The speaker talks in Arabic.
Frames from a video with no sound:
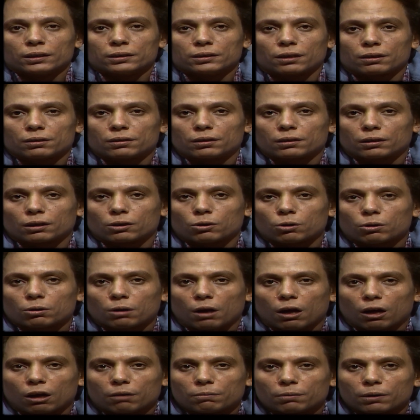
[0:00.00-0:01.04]
يديك
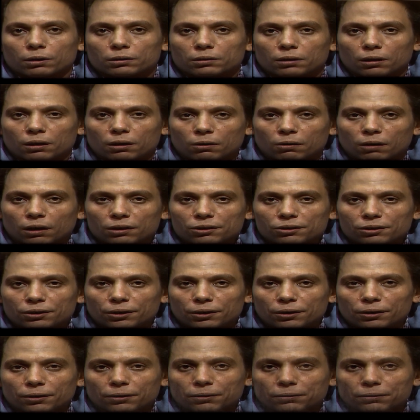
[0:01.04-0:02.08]
أجر عربيات كره حسين